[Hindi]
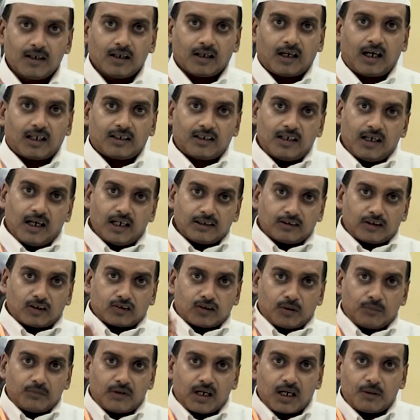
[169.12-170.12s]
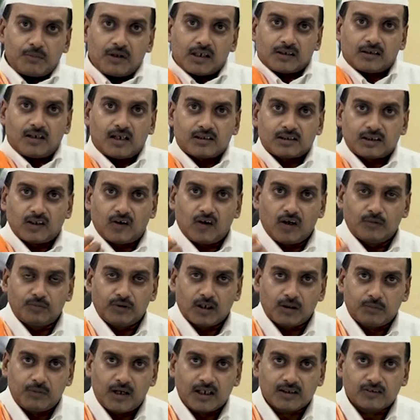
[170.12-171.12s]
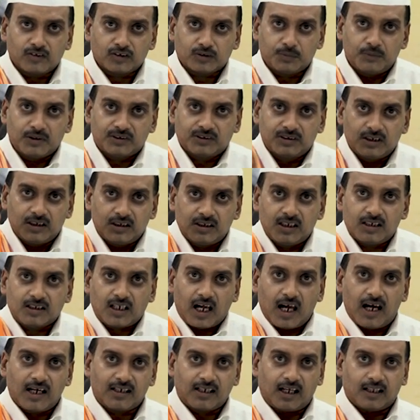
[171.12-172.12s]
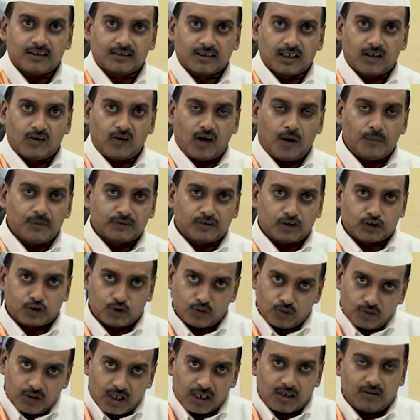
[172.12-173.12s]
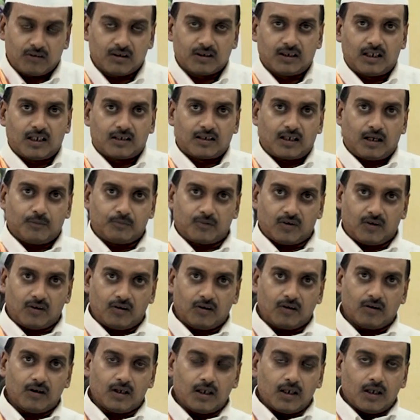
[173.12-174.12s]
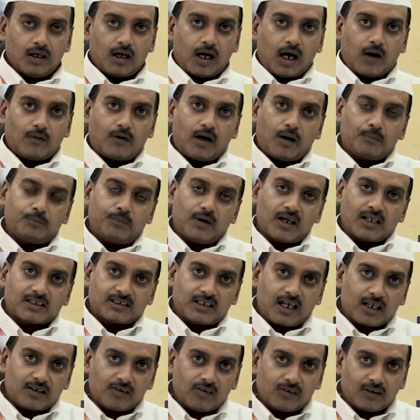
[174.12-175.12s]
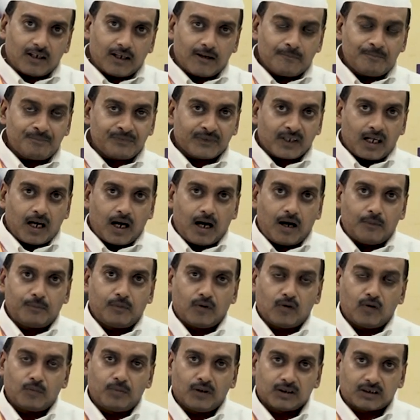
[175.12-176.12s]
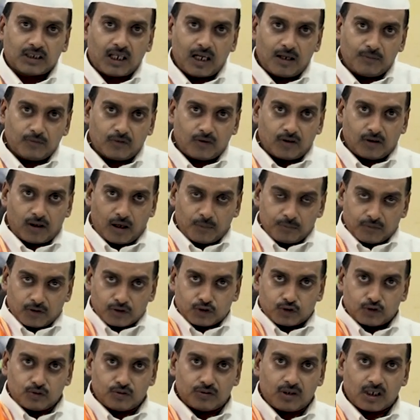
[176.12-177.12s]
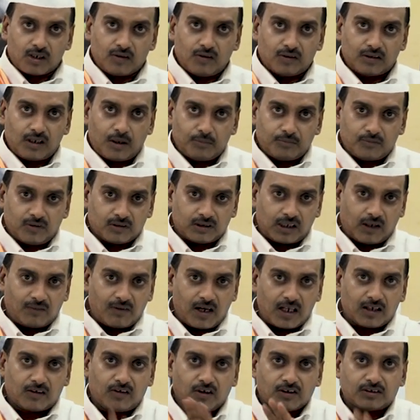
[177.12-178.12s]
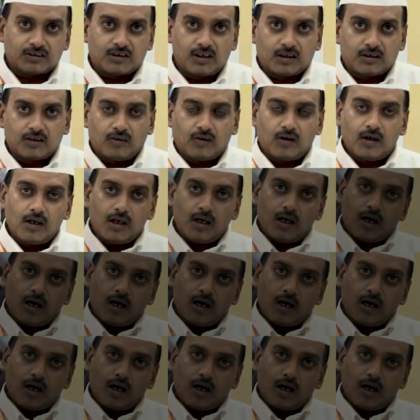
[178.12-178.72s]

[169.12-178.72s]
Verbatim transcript: का यही तो तुम गड़बड़ करते हो गुड़बक उसमें चीनी कहाँ डालते हो हमें तो शुगर हो गया ना हमको अब हम परेशान हो गए अब वो बोलता है हमको हमको शुगर हो गया हमको दवाई खोज के दो